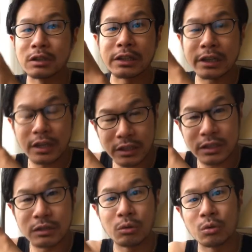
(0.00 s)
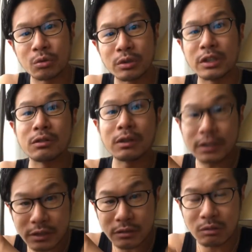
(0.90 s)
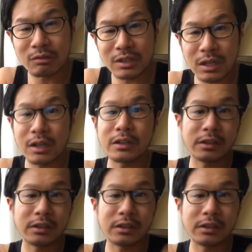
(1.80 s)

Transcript: に聞きゃいいっていう方向に行くわけですよろくに考えな